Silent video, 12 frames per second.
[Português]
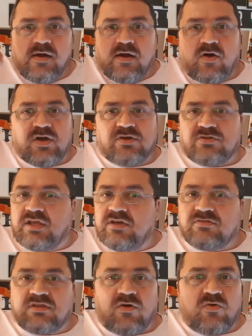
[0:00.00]
olha, eu
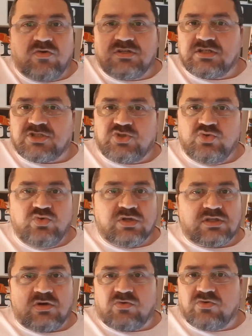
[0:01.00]
tenho tal coisa sua,
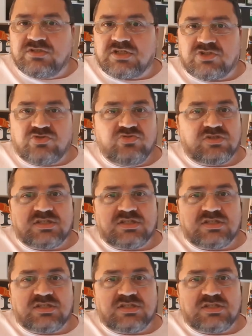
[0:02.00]
tal coisa sua,